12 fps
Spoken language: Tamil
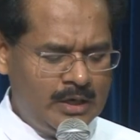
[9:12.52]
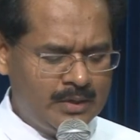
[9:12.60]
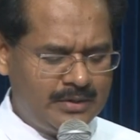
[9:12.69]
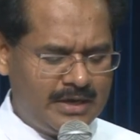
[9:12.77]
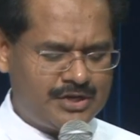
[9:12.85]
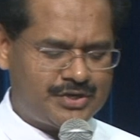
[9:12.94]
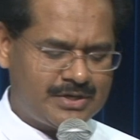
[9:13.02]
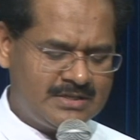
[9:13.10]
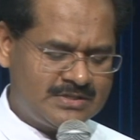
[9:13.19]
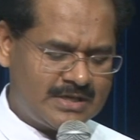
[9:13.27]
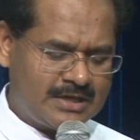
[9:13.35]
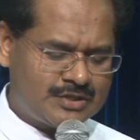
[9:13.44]
யூ
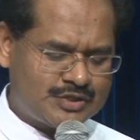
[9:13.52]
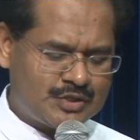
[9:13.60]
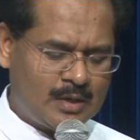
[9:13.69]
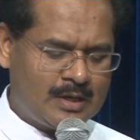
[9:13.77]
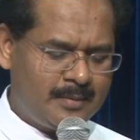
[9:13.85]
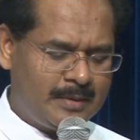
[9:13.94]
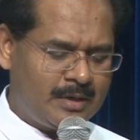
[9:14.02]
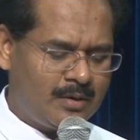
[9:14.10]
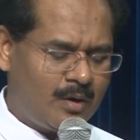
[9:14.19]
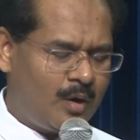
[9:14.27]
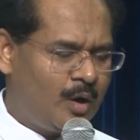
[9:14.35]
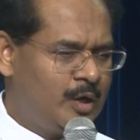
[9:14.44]
நேஷன்ஸ் எக்ஸ்டால் ஹிம் இன்
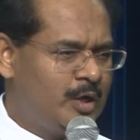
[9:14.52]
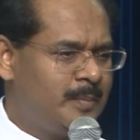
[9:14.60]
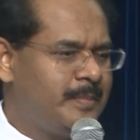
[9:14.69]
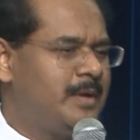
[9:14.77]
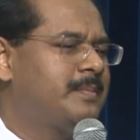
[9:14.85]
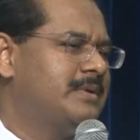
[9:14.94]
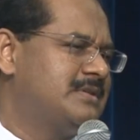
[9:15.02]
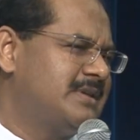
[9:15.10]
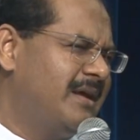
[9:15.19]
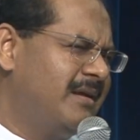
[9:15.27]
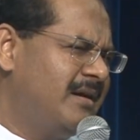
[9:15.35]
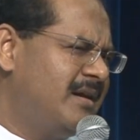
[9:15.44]
ஆல் யூ பீப்புள்ஸ்
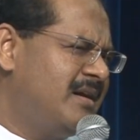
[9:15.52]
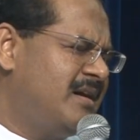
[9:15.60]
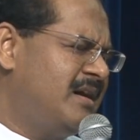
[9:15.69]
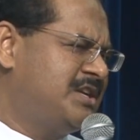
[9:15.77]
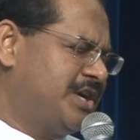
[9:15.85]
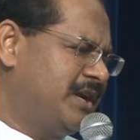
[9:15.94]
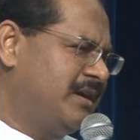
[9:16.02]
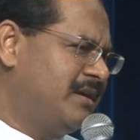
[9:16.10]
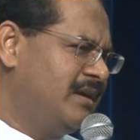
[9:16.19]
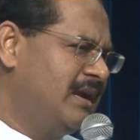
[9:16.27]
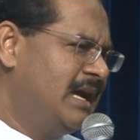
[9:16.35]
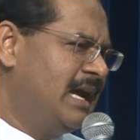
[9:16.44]
எல்லா
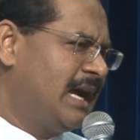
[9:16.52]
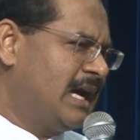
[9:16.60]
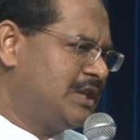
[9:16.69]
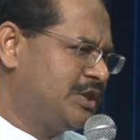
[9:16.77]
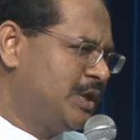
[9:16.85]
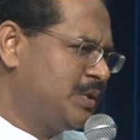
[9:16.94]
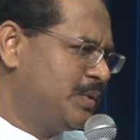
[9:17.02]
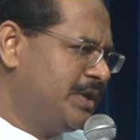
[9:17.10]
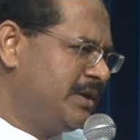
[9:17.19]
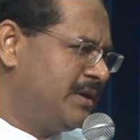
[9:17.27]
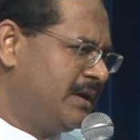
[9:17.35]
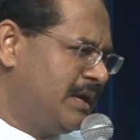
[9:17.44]
ஜனங்கள் கர்த்தரை
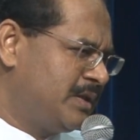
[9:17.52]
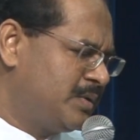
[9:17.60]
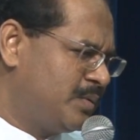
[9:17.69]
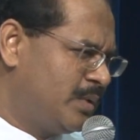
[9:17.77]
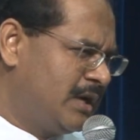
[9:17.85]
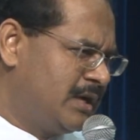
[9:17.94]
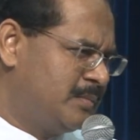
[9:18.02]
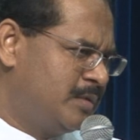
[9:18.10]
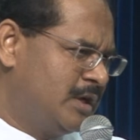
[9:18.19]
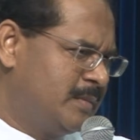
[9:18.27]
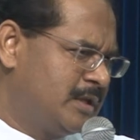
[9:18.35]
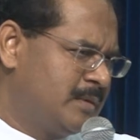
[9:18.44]
துதியுங்கள் இது உலகம்
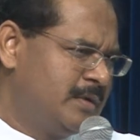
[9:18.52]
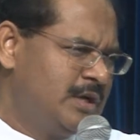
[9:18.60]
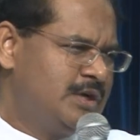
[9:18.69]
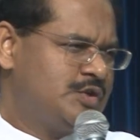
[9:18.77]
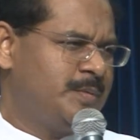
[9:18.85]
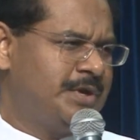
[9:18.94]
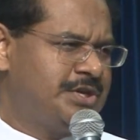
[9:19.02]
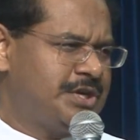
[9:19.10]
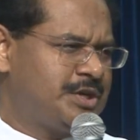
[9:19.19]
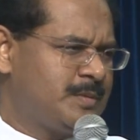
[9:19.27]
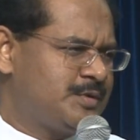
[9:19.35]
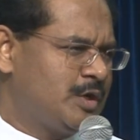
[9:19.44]
முழுவதும்
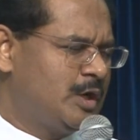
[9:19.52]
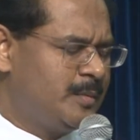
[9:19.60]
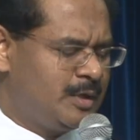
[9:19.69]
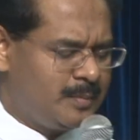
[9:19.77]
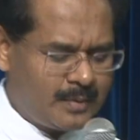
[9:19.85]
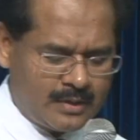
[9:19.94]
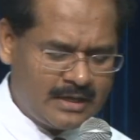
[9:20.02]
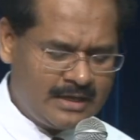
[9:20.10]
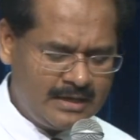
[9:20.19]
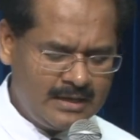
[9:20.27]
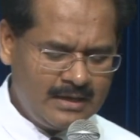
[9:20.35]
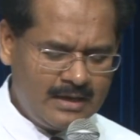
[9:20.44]
சுவிசேஷம் சொல்லுவது போல
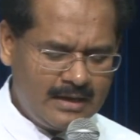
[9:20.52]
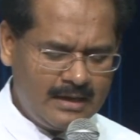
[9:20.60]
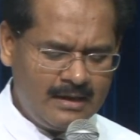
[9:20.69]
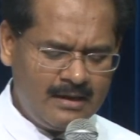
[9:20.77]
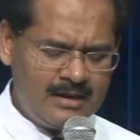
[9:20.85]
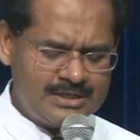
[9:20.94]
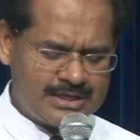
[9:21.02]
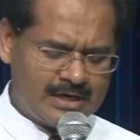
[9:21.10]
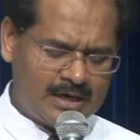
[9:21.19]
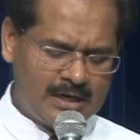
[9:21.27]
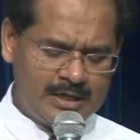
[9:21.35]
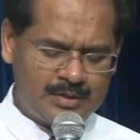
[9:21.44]
எல்லா
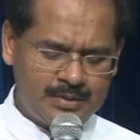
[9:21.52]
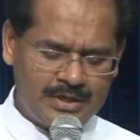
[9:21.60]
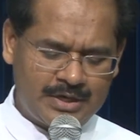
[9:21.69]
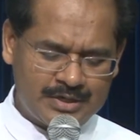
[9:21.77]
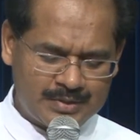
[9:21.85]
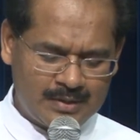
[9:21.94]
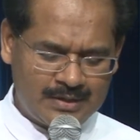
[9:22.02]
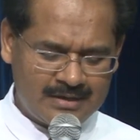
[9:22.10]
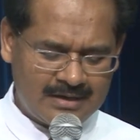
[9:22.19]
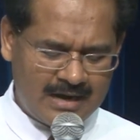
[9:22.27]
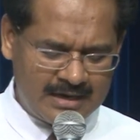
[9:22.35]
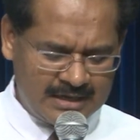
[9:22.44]
ஜனங்களை துதிக்க
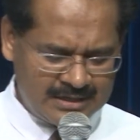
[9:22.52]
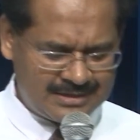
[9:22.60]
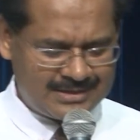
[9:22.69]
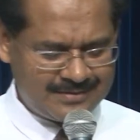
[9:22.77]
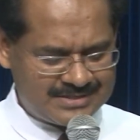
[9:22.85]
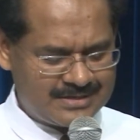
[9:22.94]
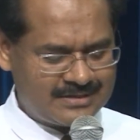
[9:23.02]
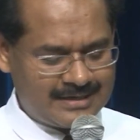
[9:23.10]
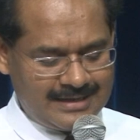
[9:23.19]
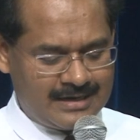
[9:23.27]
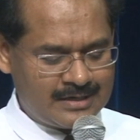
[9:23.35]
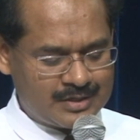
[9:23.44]
சொல்லுகிறார் அடுத்த
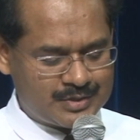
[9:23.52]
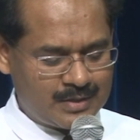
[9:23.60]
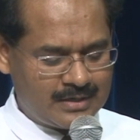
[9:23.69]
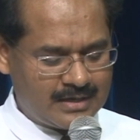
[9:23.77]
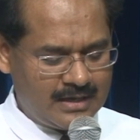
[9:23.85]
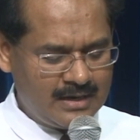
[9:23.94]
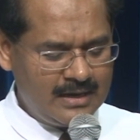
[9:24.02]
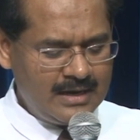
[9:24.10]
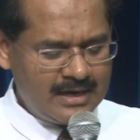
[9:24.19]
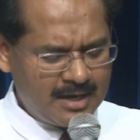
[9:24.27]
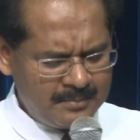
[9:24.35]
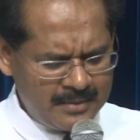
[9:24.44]
வசனத்திலே ஆண்ட சொல்கிறார்
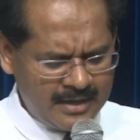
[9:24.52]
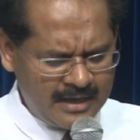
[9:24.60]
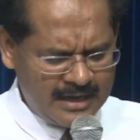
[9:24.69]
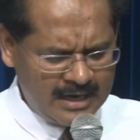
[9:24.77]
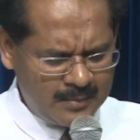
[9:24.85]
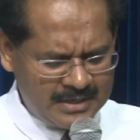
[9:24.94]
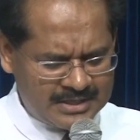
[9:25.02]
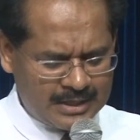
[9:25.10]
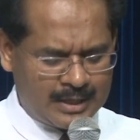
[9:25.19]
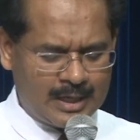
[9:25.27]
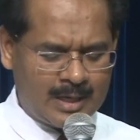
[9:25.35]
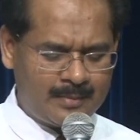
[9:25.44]
நம்மேல் வைத்த
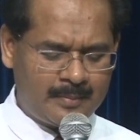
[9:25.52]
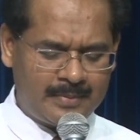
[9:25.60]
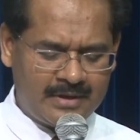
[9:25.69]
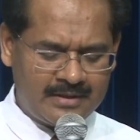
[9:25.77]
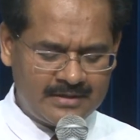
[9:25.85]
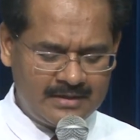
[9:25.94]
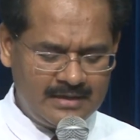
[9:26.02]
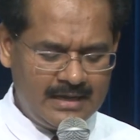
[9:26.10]
கிருபை பெரிது